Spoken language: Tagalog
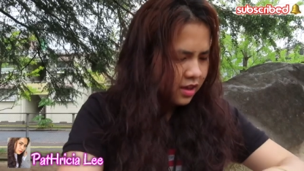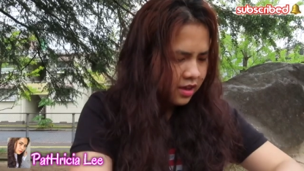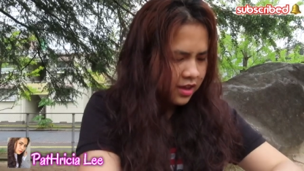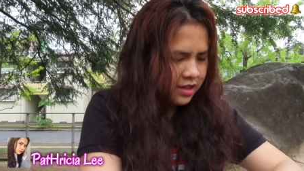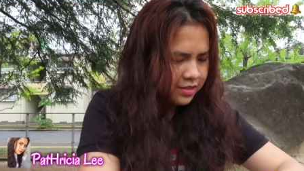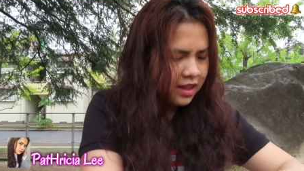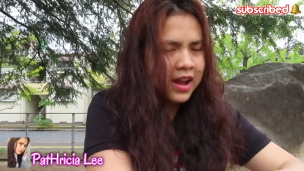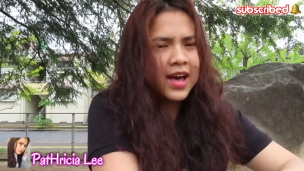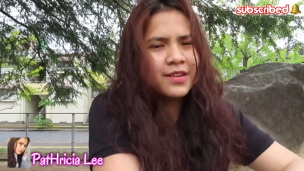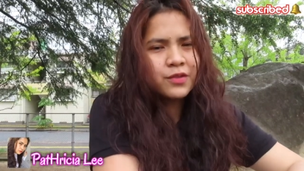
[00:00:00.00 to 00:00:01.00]
And the
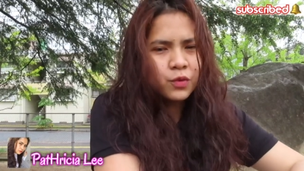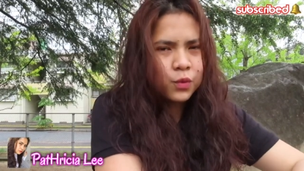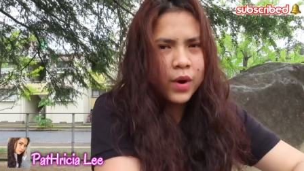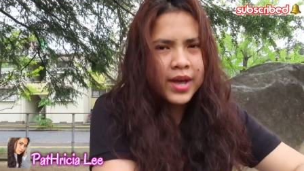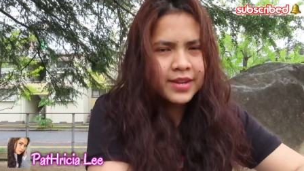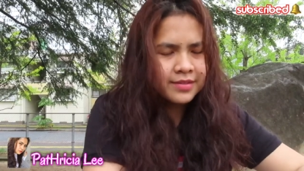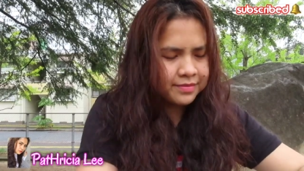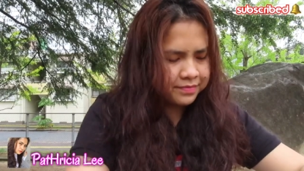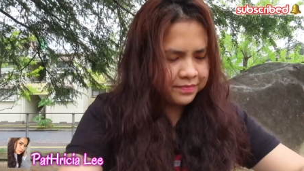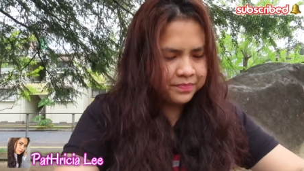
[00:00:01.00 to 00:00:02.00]
last one,
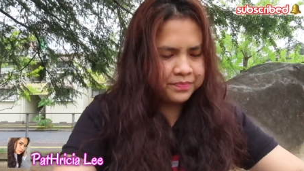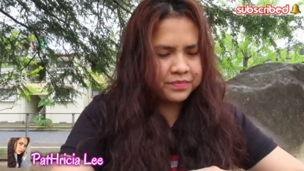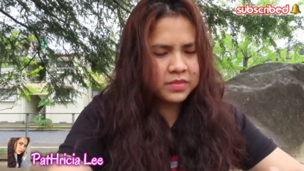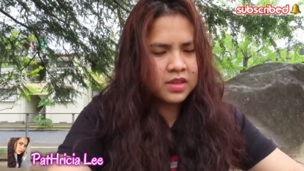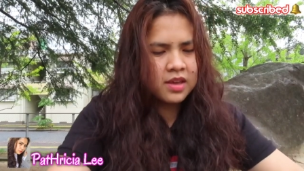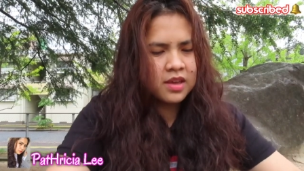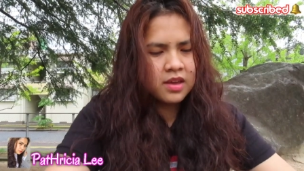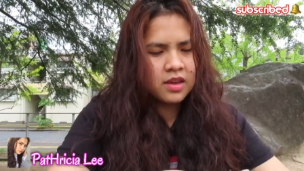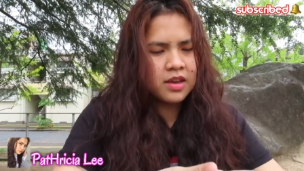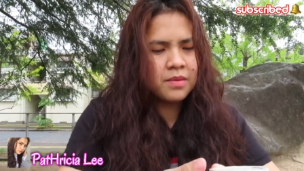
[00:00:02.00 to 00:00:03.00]

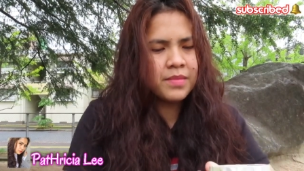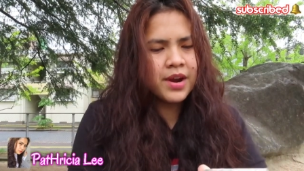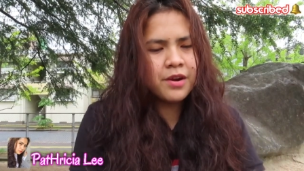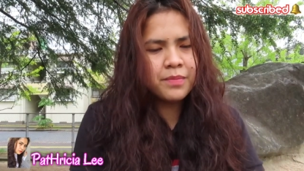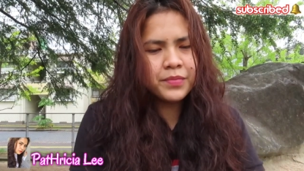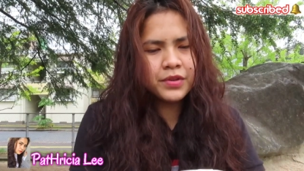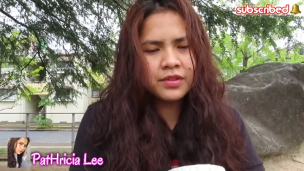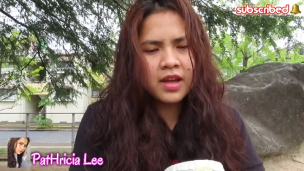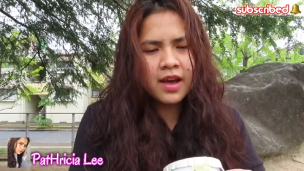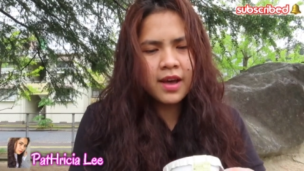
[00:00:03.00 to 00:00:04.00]
and meron po
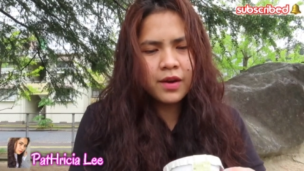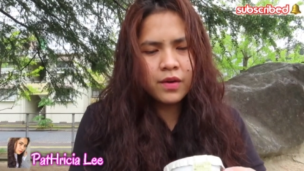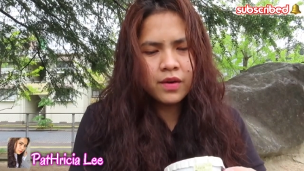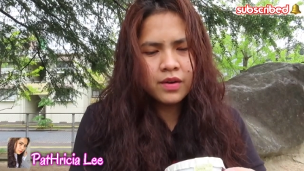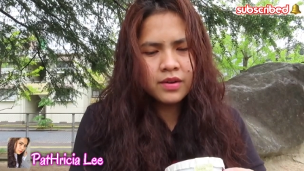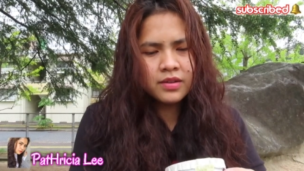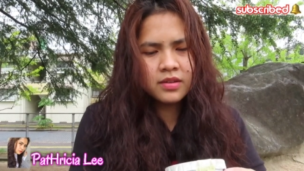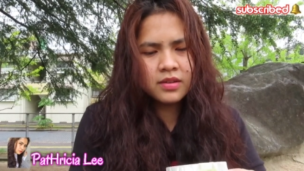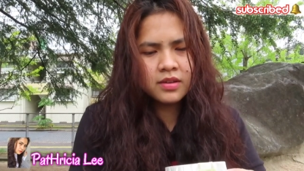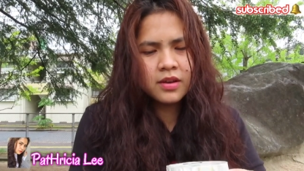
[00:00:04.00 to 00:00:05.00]
tayong
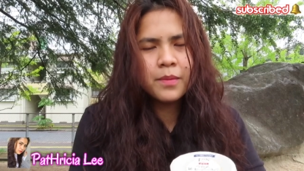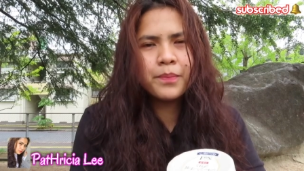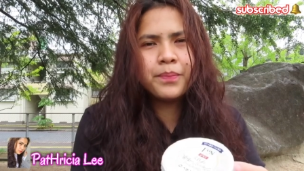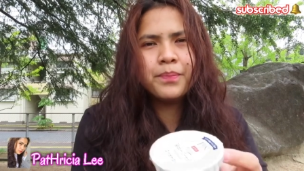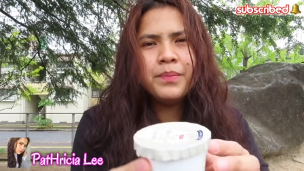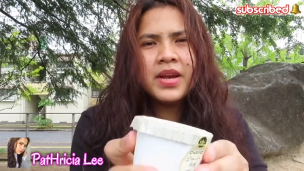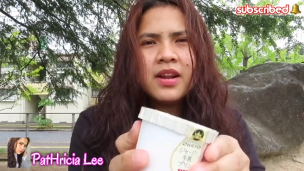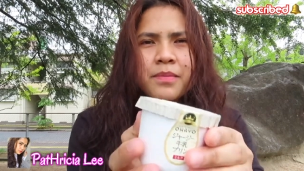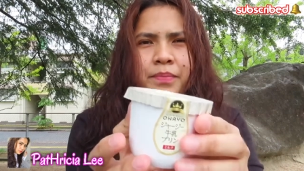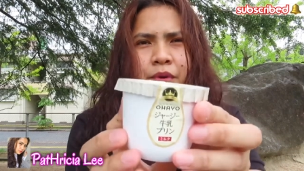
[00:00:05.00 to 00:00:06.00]

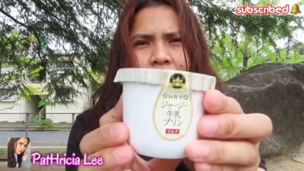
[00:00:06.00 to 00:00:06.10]
milk po